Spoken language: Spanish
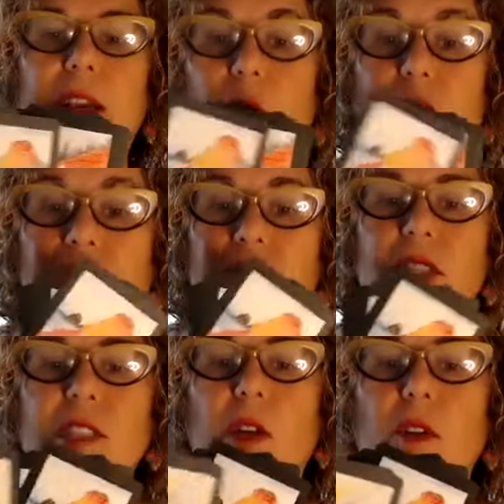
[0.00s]
con
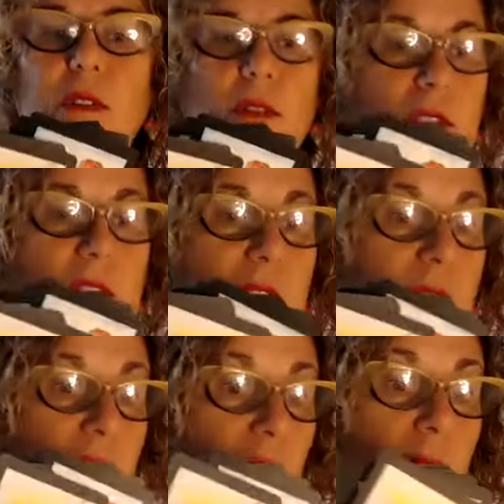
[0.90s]
este tarot, sí,
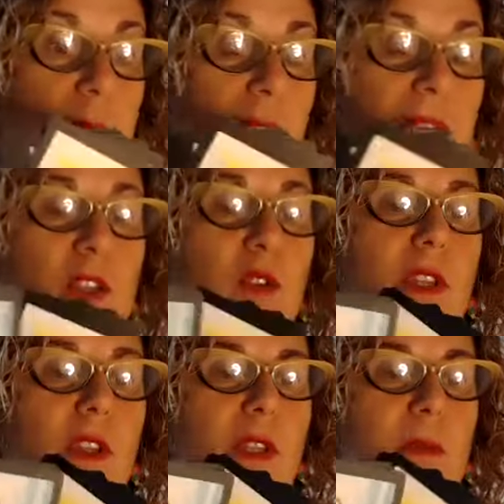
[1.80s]
que todavía casi no he
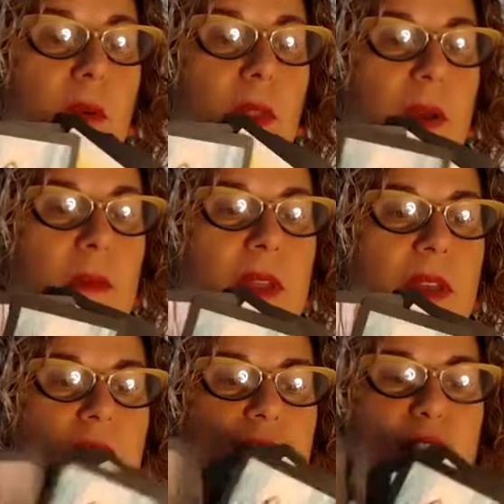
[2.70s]
tenido tiempo de,
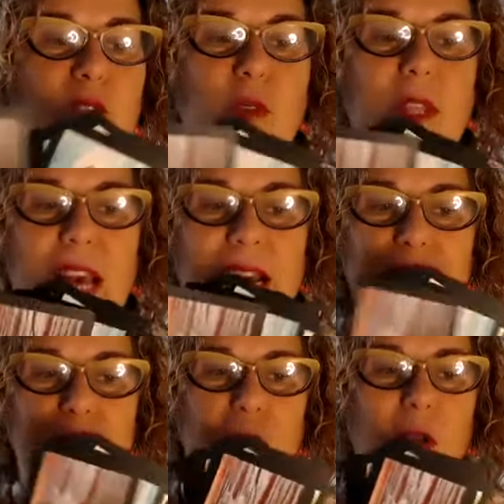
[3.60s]

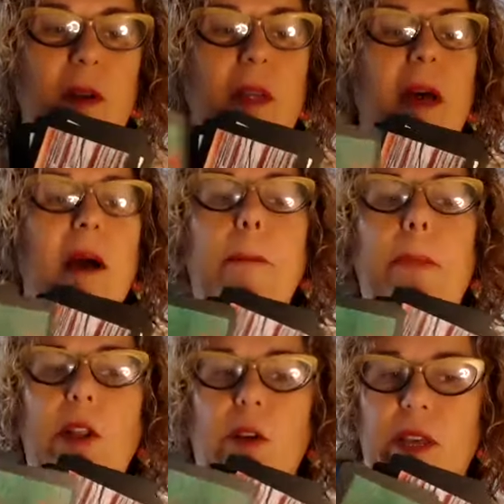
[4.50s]
estudiármelo, um,
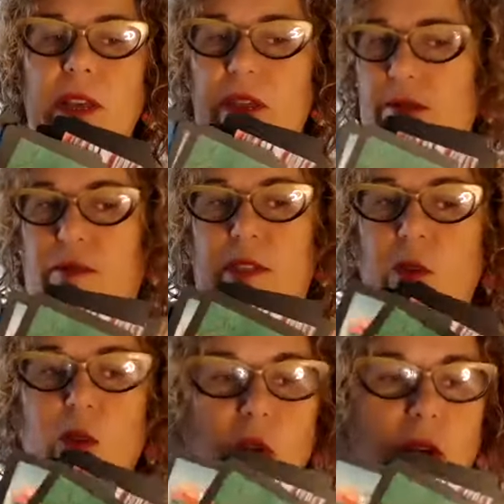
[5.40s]
pero que
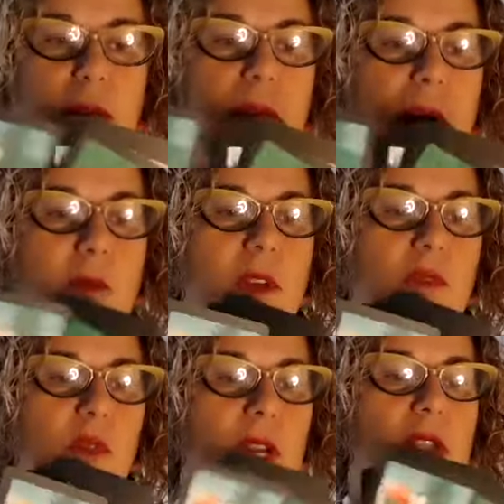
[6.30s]
seguro que vamos
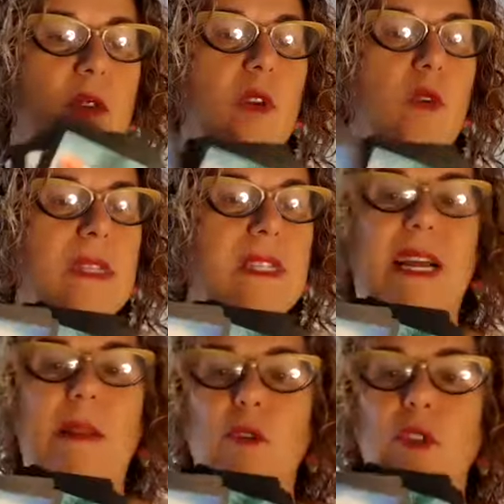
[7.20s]
a fluir, es con el cual
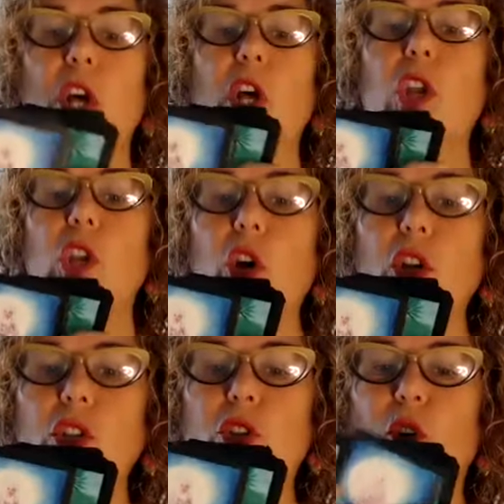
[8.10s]
sacaremos
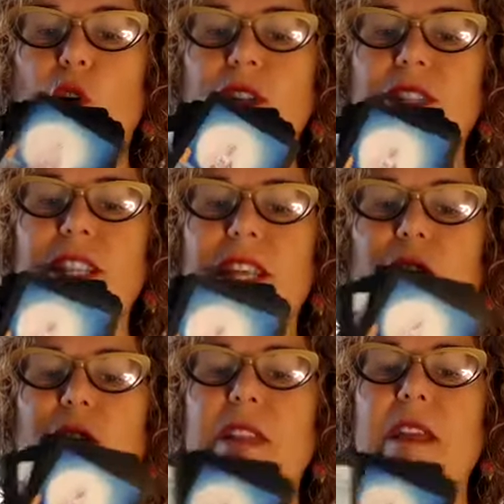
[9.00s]
los
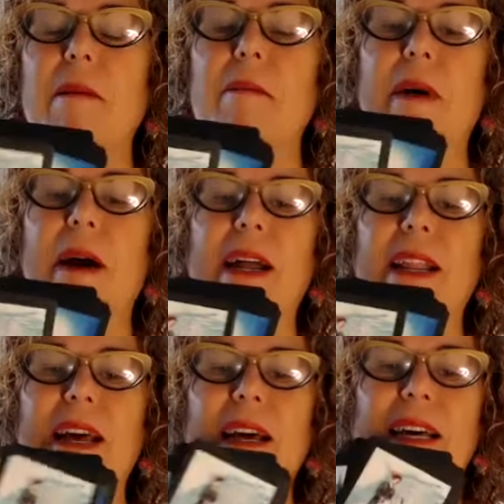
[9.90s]
consejos
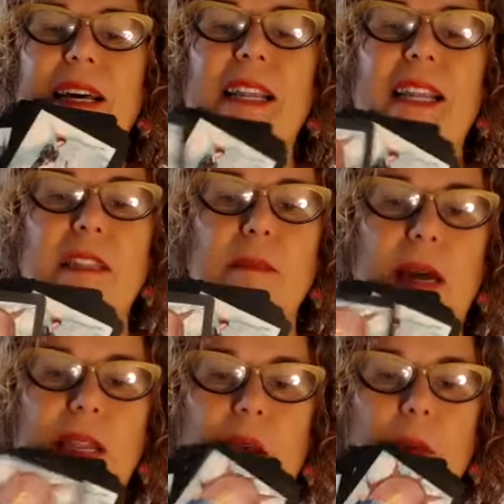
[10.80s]
para la
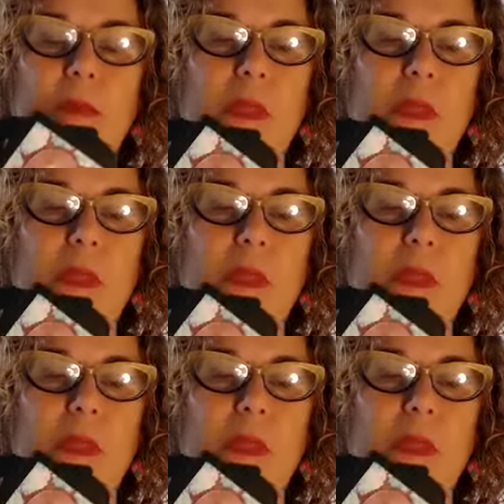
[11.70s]
semana.